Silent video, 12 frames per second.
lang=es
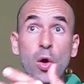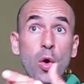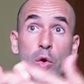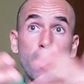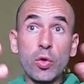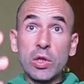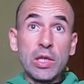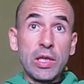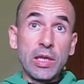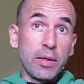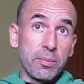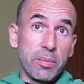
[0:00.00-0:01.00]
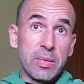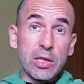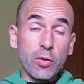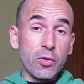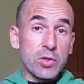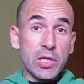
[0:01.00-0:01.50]
o no tienen
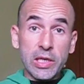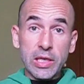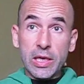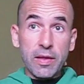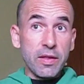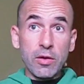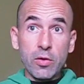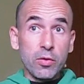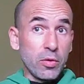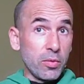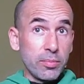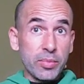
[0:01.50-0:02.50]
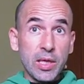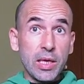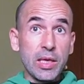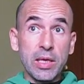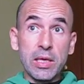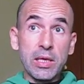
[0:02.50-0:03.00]
métodos de regadío
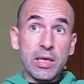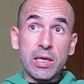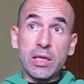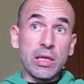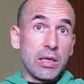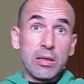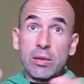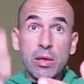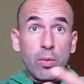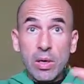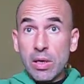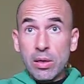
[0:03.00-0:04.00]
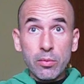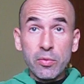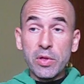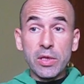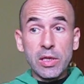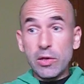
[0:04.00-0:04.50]
que requieren igual un
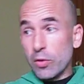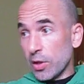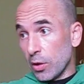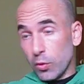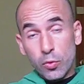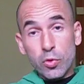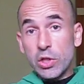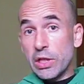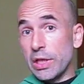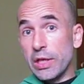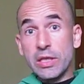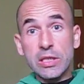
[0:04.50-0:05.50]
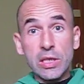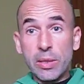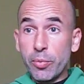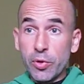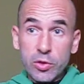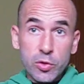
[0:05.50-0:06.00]
dinero que tú si tienes y
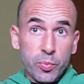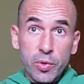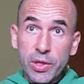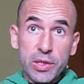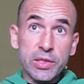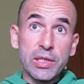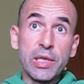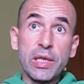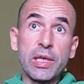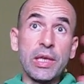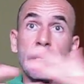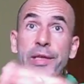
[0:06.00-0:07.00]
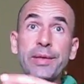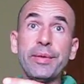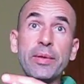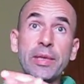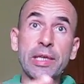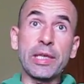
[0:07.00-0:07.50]
por eso puedes
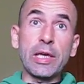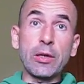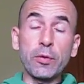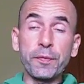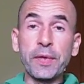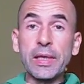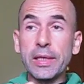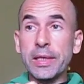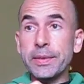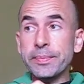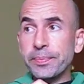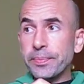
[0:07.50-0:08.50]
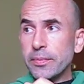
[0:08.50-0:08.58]
eh, regar tu finca.